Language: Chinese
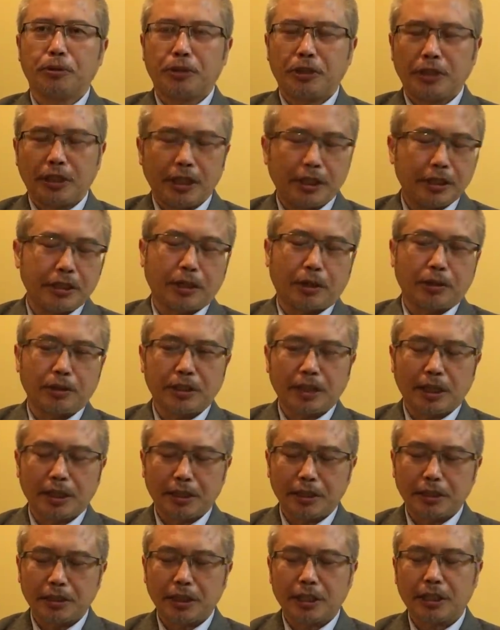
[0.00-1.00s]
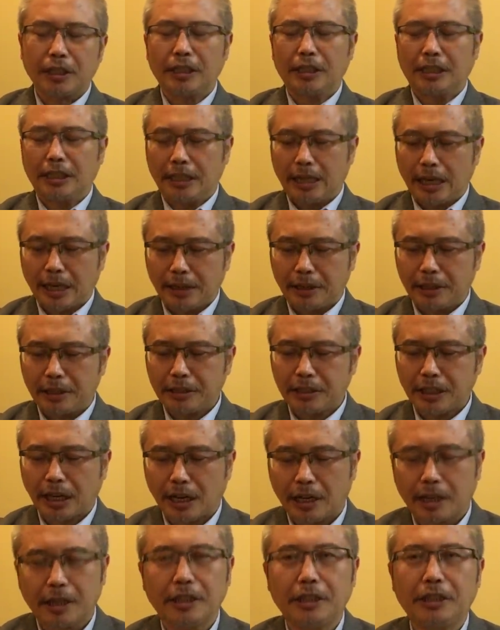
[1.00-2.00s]
今天早上的这个离岸的
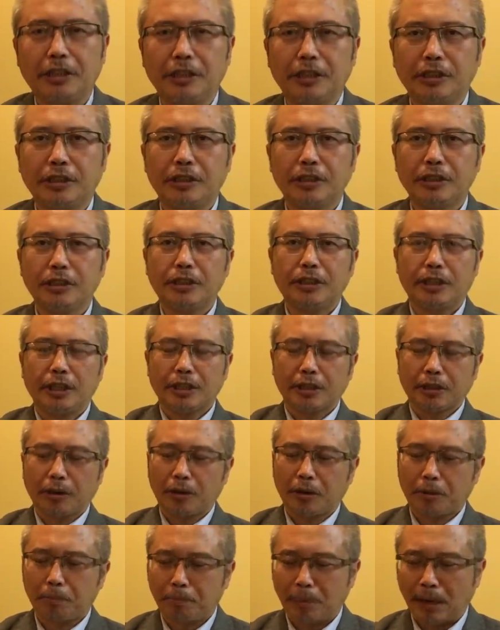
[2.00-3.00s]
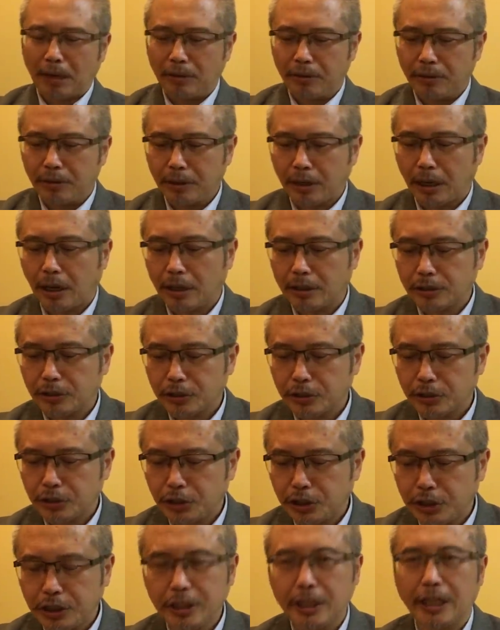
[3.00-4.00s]
价格已经跌到了百啊，是
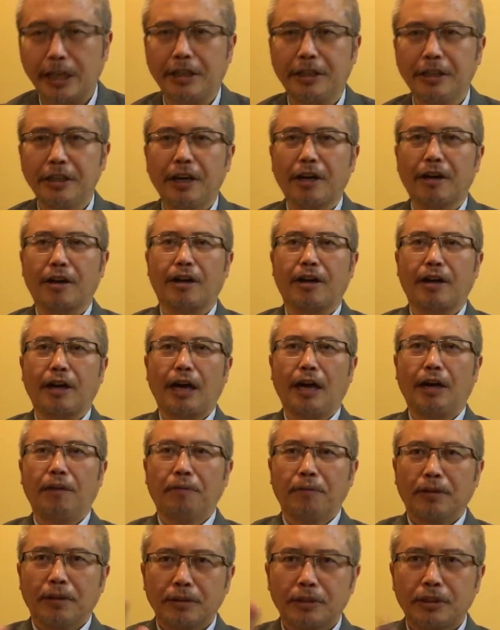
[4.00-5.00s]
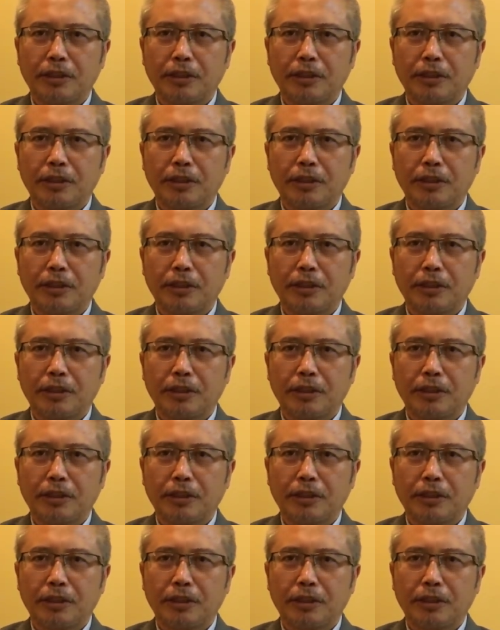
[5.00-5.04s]
七点一二啊，